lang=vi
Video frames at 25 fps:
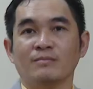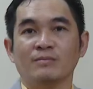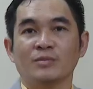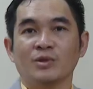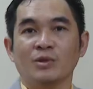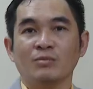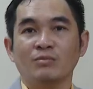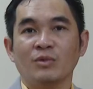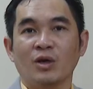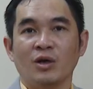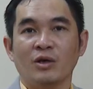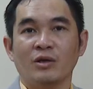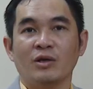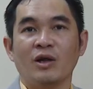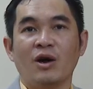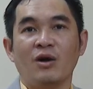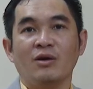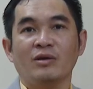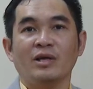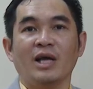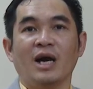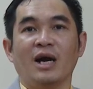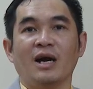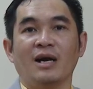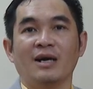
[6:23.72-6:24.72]
Chúng tôi
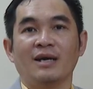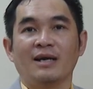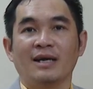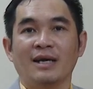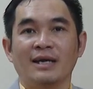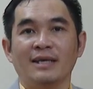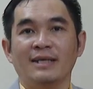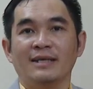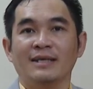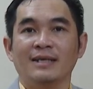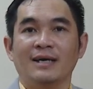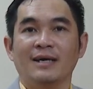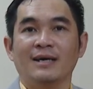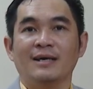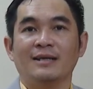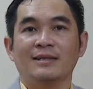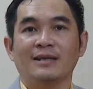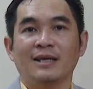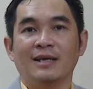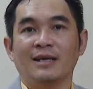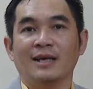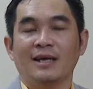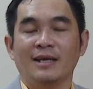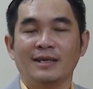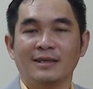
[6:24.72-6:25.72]
đón nhận cái
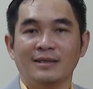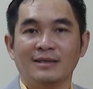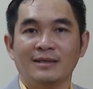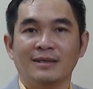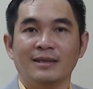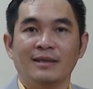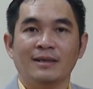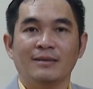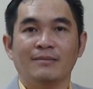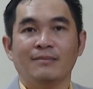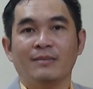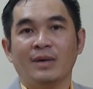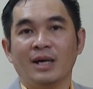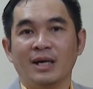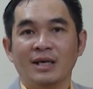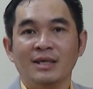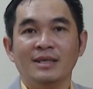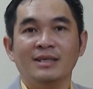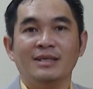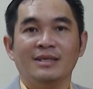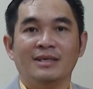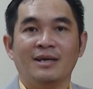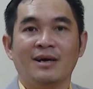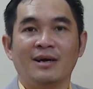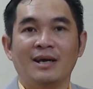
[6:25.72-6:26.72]
tình hình mới,
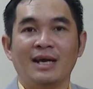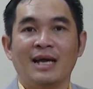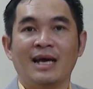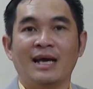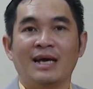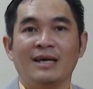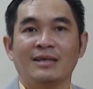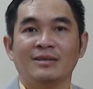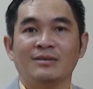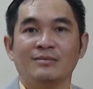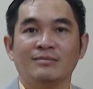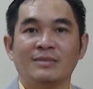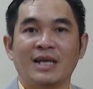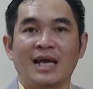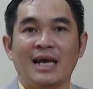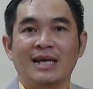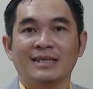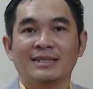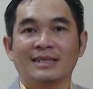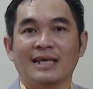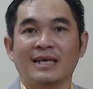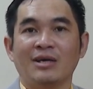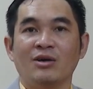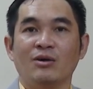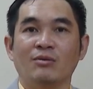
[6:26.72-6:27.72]
đó là chúng ta
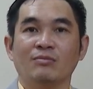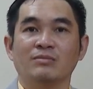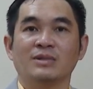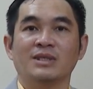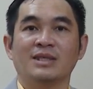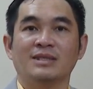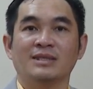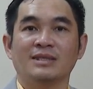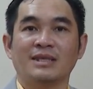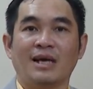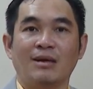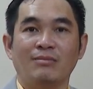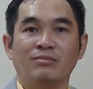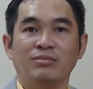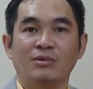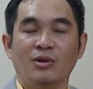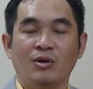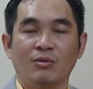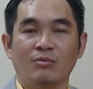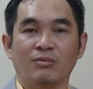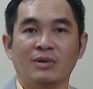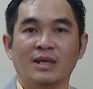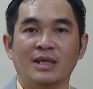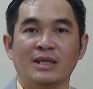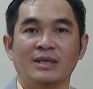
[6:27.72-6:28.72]
sẽ cùng sinh sống,
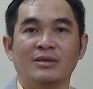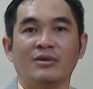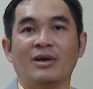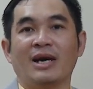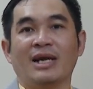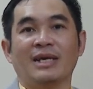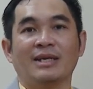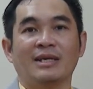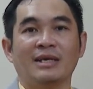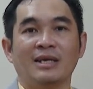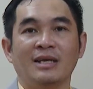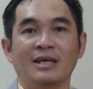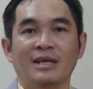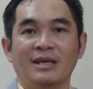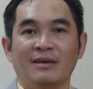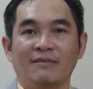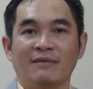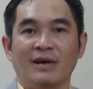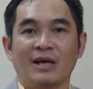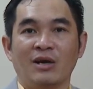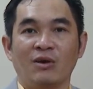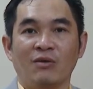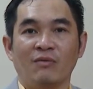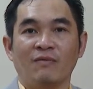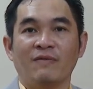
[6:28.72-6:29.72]
cùng kinh doanh
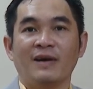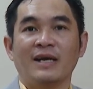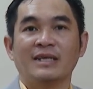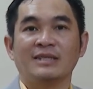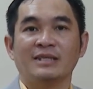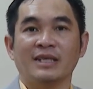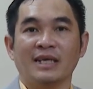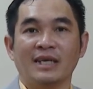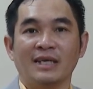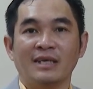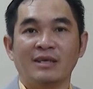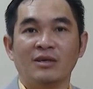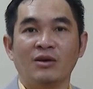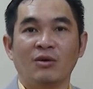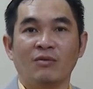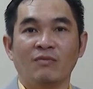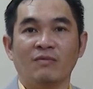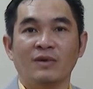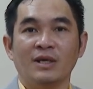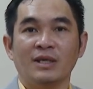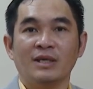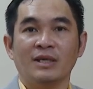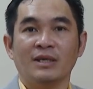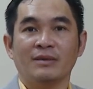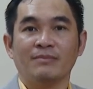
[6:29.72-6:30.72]
và cùng phát triển cùng
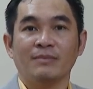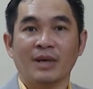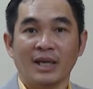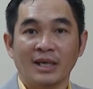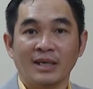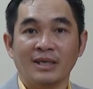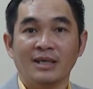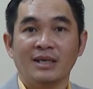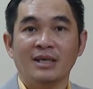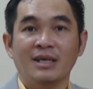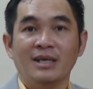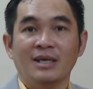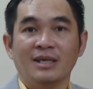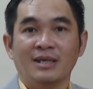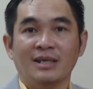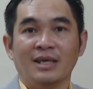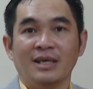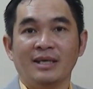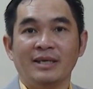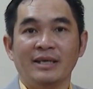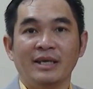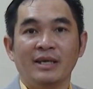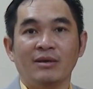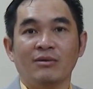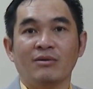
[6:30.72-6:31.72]
với dịch bệnh,
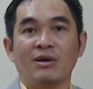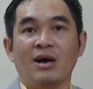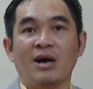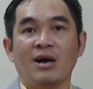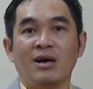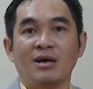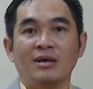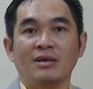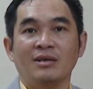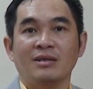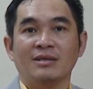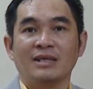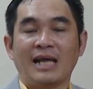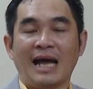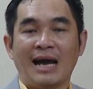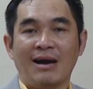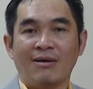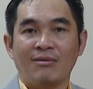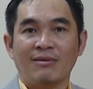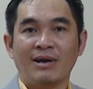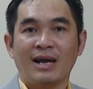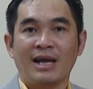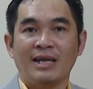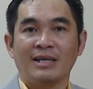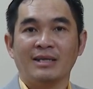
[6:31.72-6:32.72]
thì điều đó nó tạo
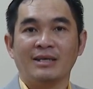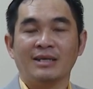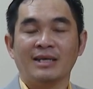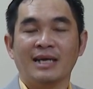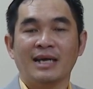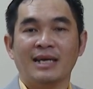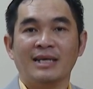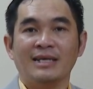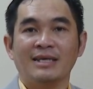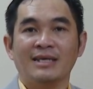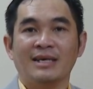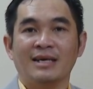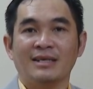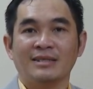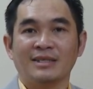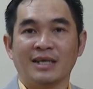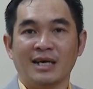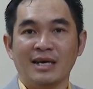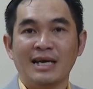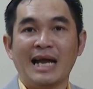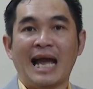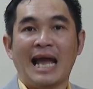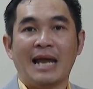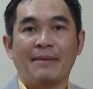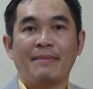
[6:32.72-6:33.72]
ra những cái trở
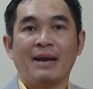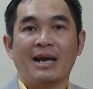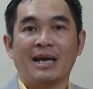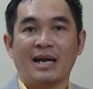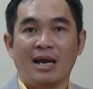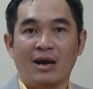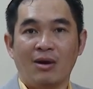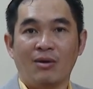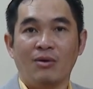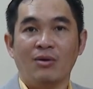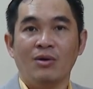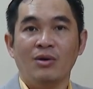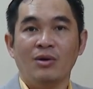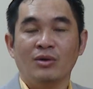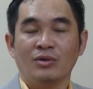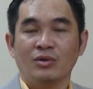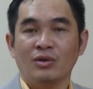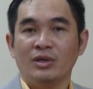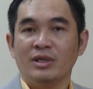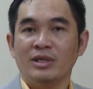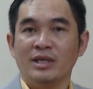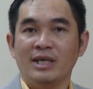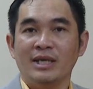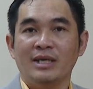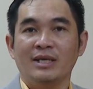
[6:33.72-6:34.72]
ngại ban đầu.
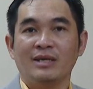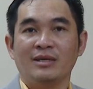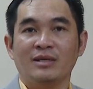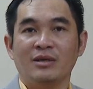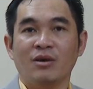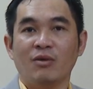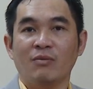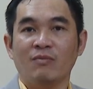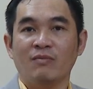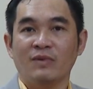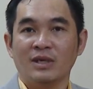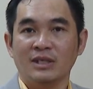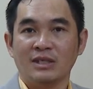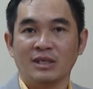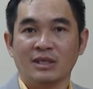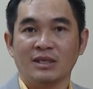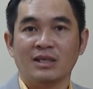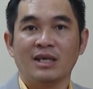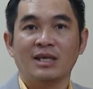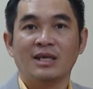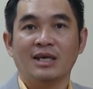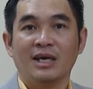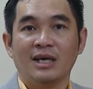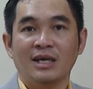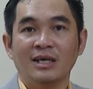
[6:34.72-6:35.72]
Tuy nhiên cùng với sự
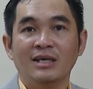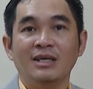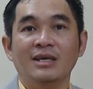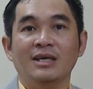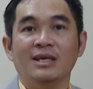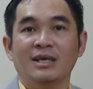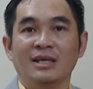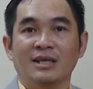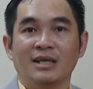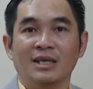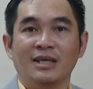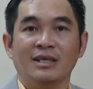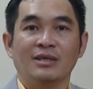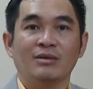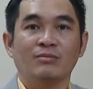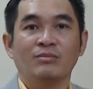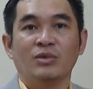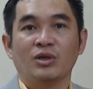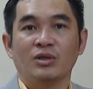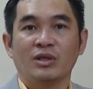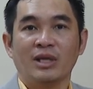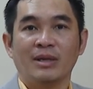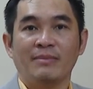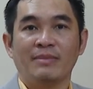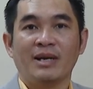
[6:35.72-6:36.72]
thích ứng thì chúng tôi
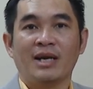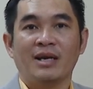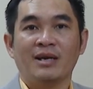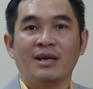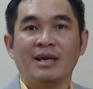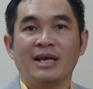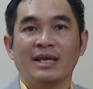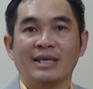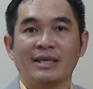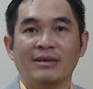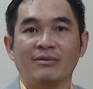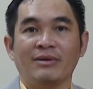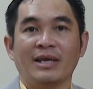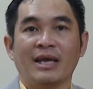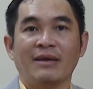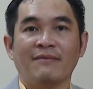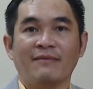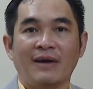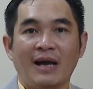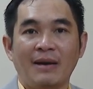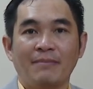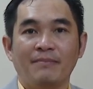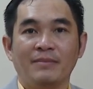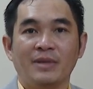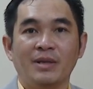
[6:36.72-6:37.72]
tìm ra rất là nhiều giải
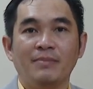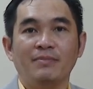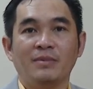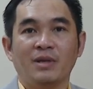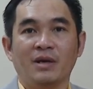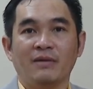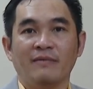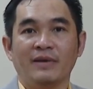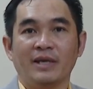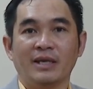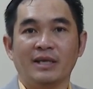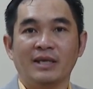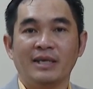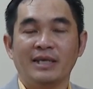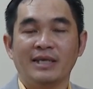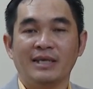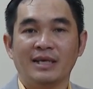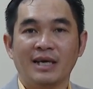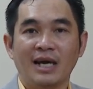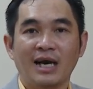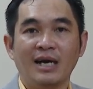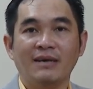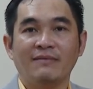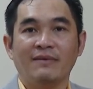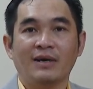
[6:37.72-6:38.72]
pháp giúp cho việc liên
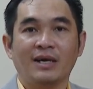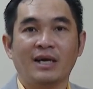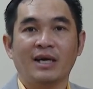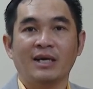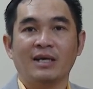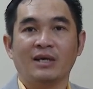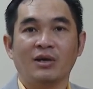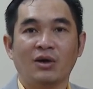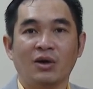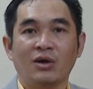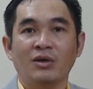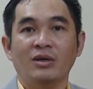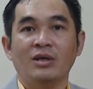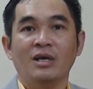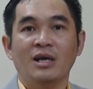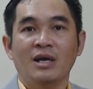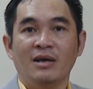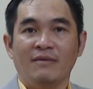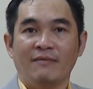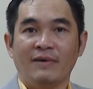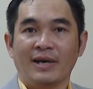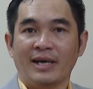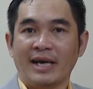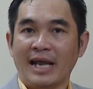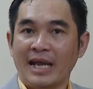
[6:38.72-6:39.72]
kết và kết nối
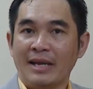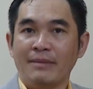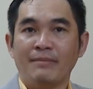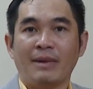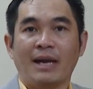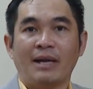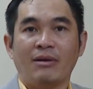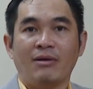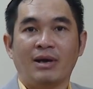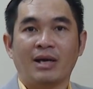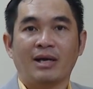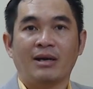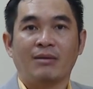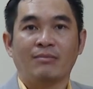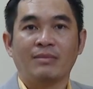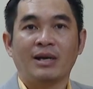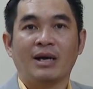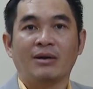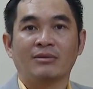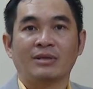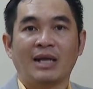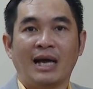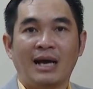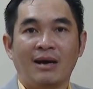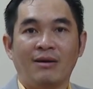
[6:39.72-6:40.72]
và đẩy mạnh hoạt động
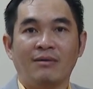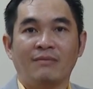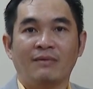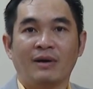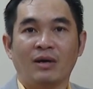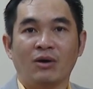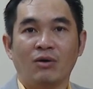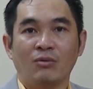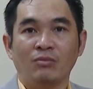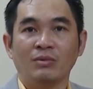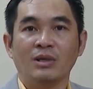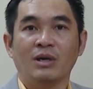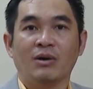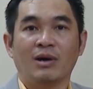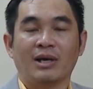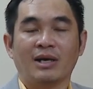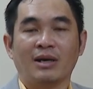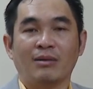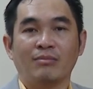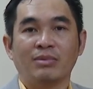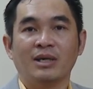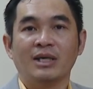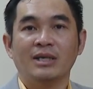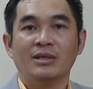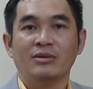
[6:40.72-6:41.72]
đào tạo và cũng như hoạt
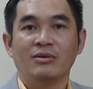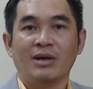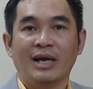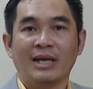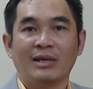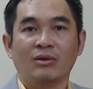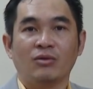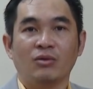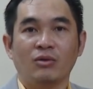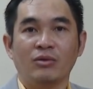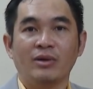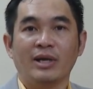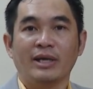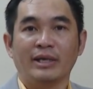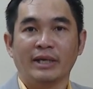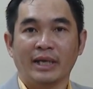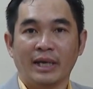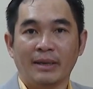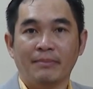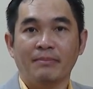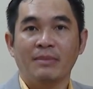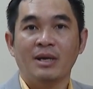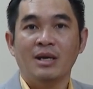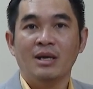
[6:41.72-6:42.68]
động kinh doanh của doanh nghiệp.